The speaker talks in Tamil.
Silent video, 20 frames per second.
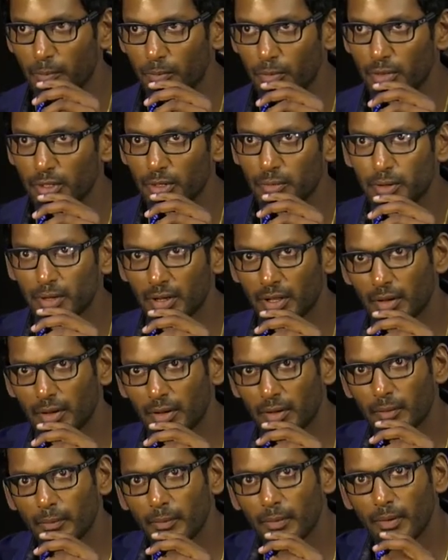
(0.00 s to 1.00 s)
முக்கியமாக
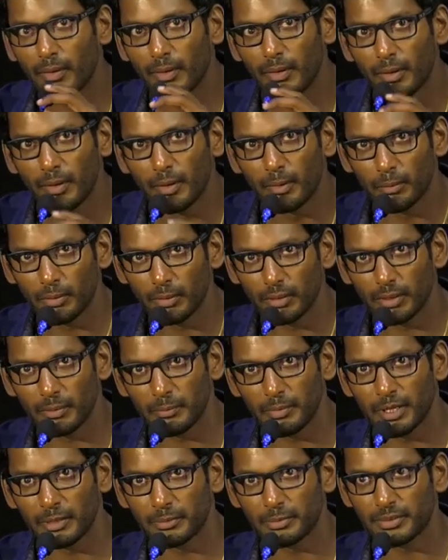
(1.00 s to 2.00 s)
நான் முதல்ல
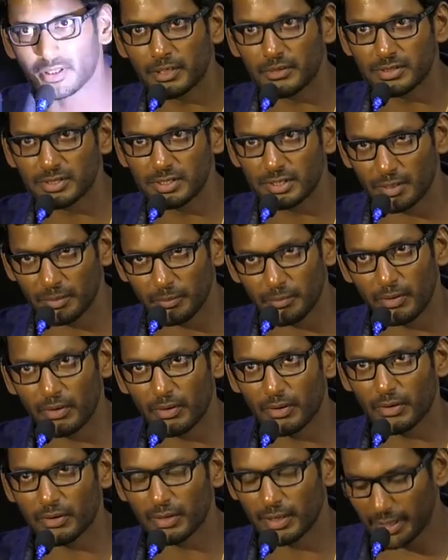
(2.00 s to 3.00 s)
மன்னிப்பு தெரிவிச்சுக்கிறேன்
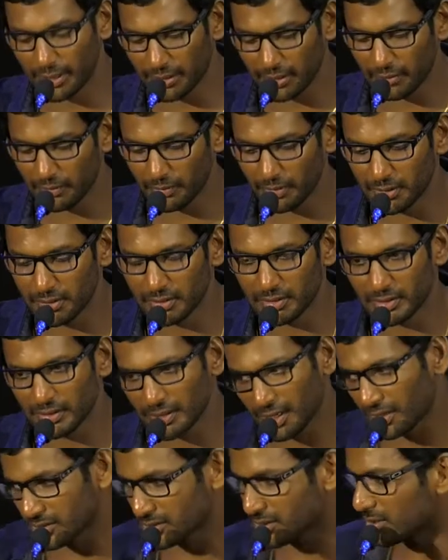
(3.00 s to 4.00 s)
லேட்டாக வந்ததுக்கு
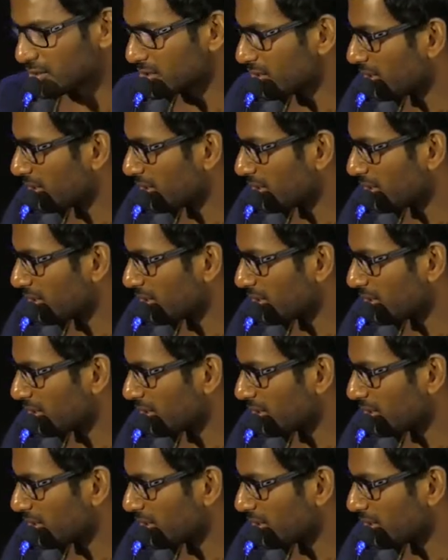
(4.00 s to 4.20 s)
ஆக்சுவலாக